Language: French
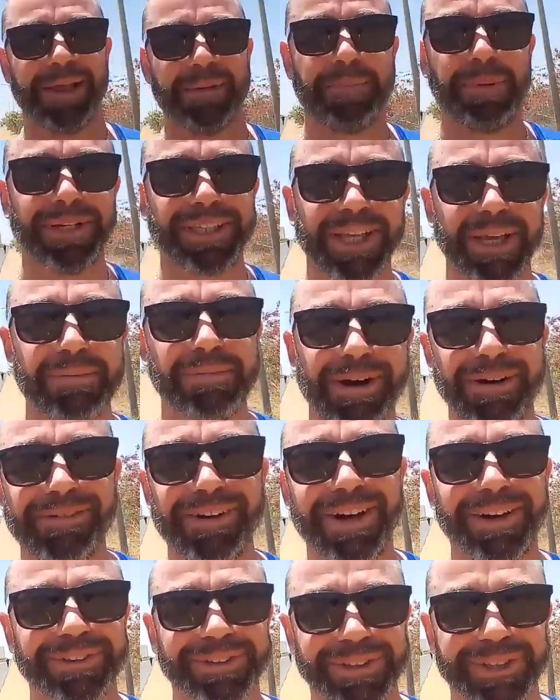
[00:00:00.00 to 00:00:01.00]
il n'est pas très
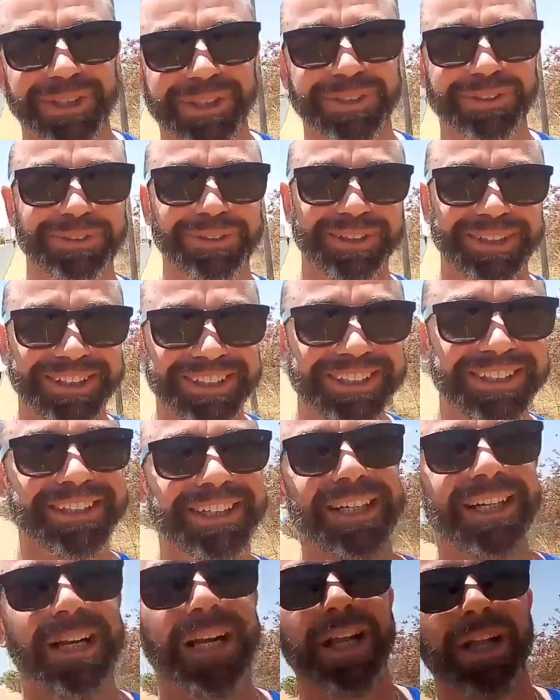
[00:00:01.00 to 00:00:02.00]
bavard aujourd'hui. Hein.
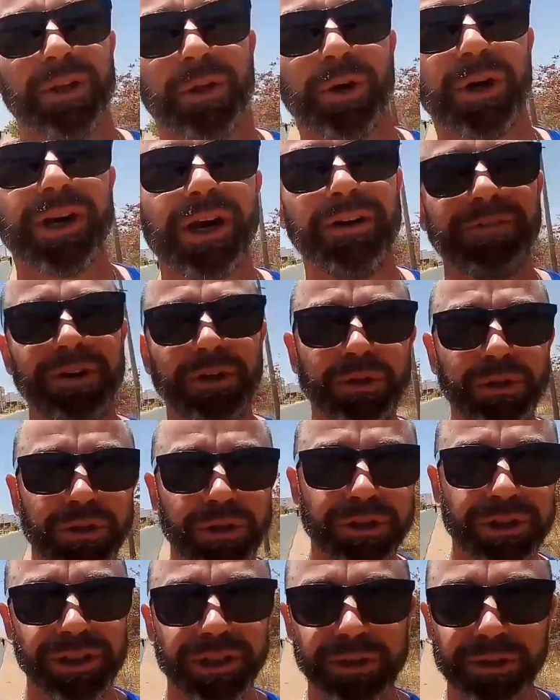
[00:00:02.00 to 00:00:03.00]
Donc là, on va du
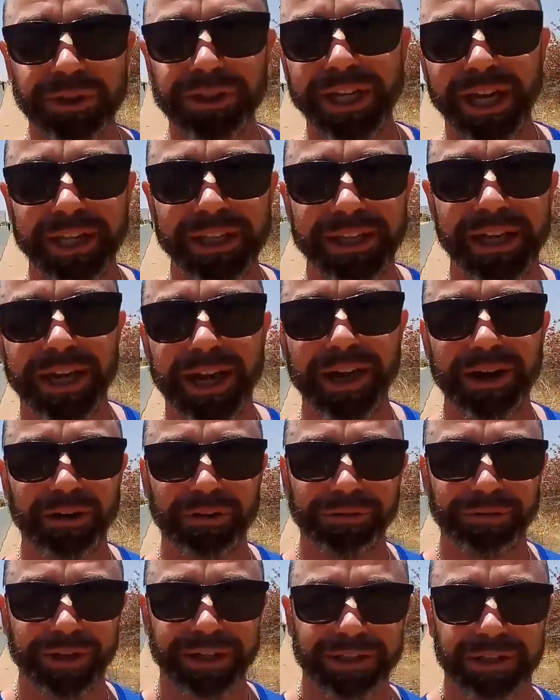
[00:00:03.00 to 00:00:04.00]
côté de Nirniral
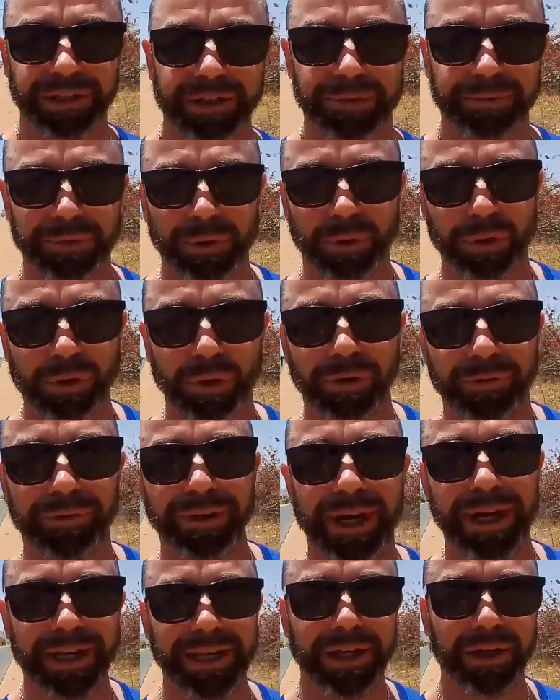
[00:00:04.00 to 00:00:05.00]
en fait. Donc on
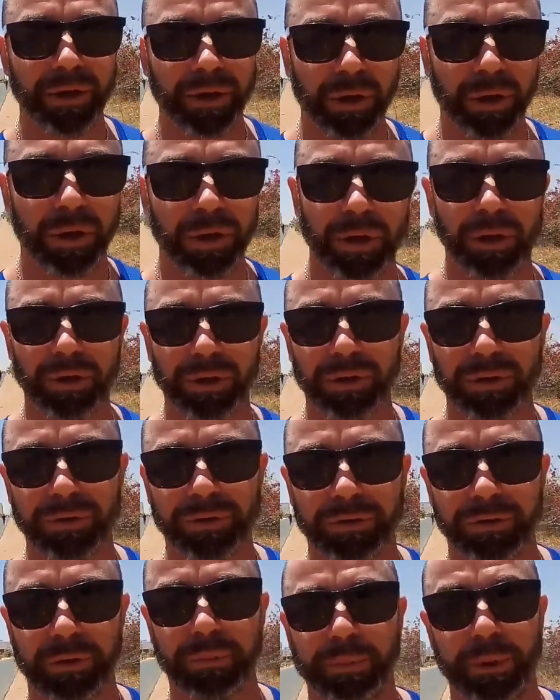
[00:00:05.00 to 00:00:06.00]
va aller euh,
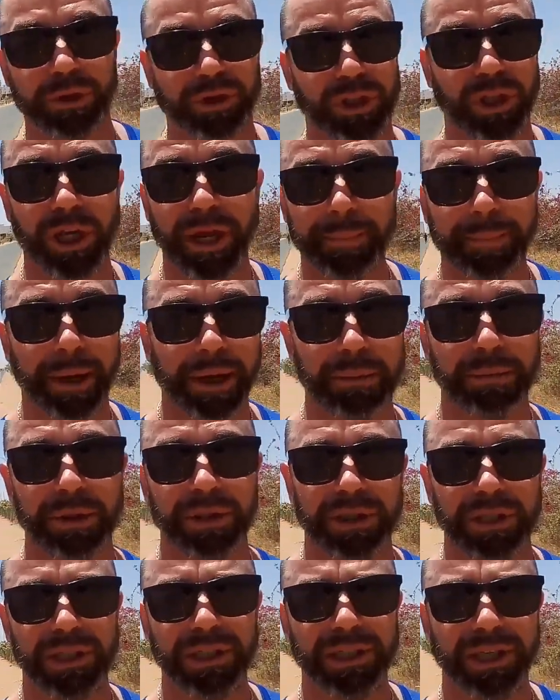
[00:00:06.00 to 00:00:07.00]
euh, passer
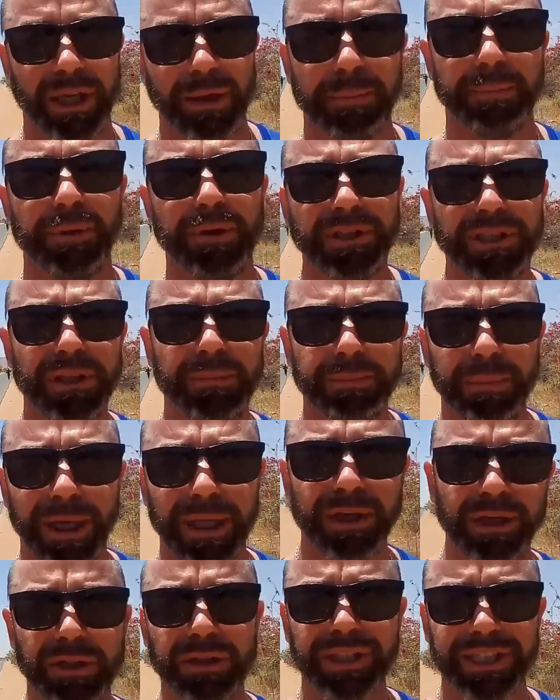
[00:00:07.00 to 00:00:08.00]
l'après-midi. Il y a une petite
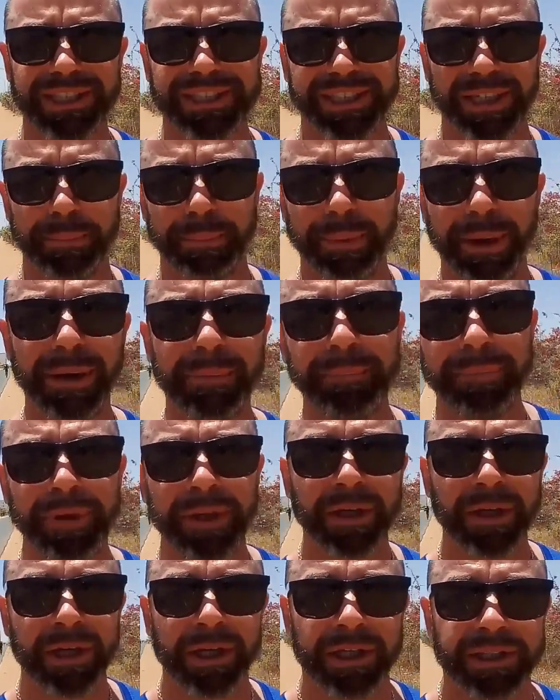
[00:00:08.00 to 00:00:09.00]
paillote qui est sympa.
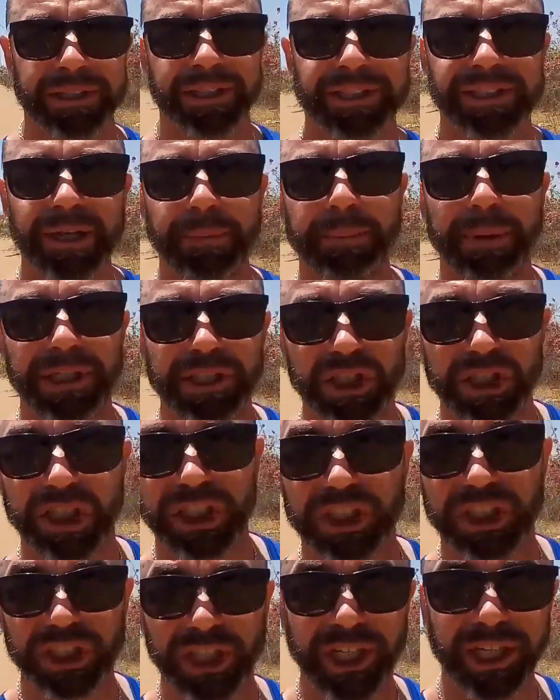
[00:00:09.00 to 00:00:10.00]
Ça s'appelle
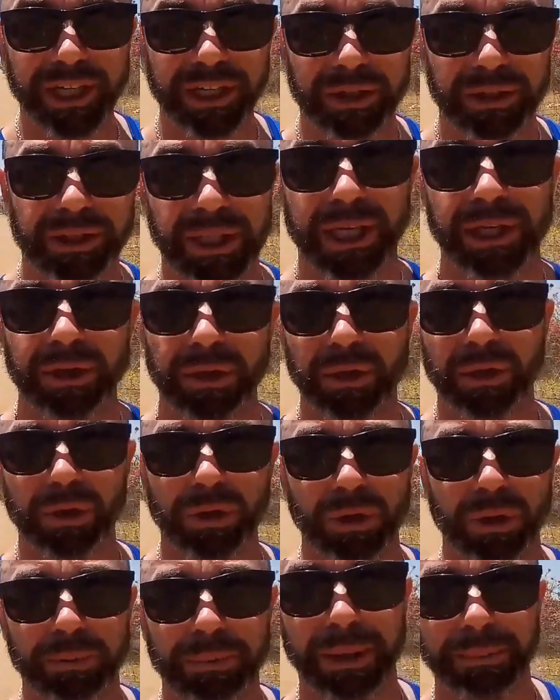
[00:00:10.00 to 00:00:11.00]
chez Cher. D'ailleurs,
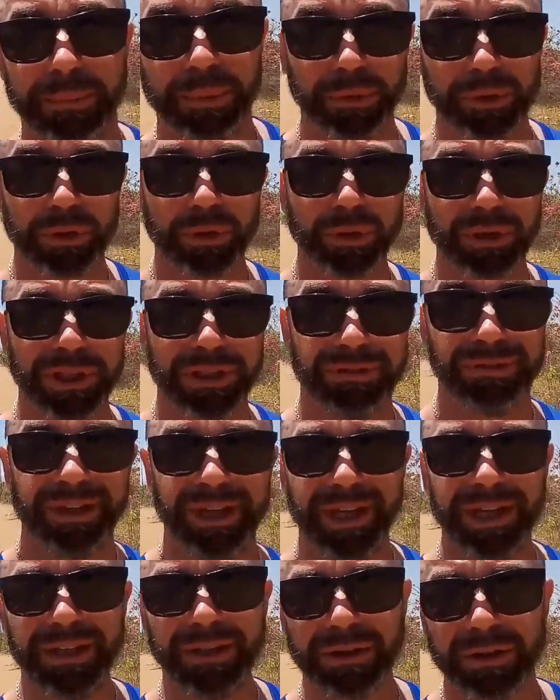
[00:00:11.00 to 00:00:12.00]
euh, bah, pour ceux qui
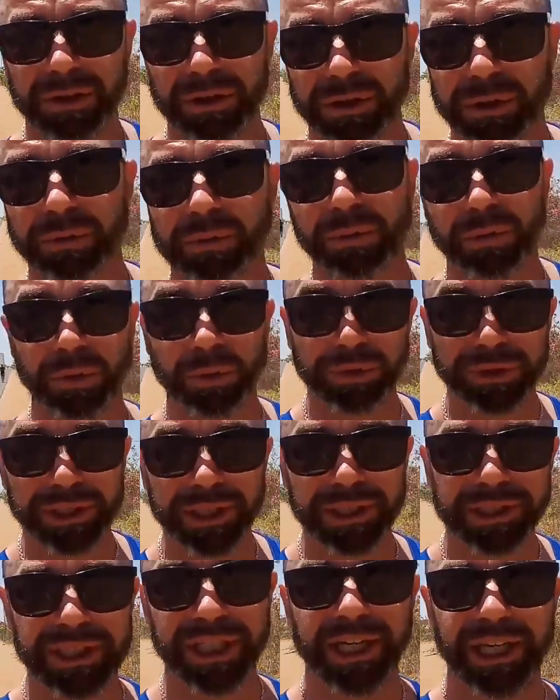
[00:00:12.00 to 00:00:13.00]
viennent, je vous
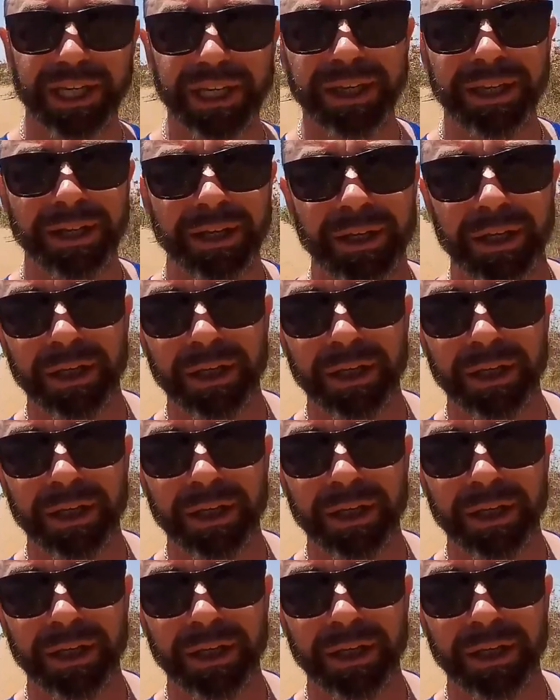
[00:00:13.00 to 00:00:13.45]
conseille d'y aller.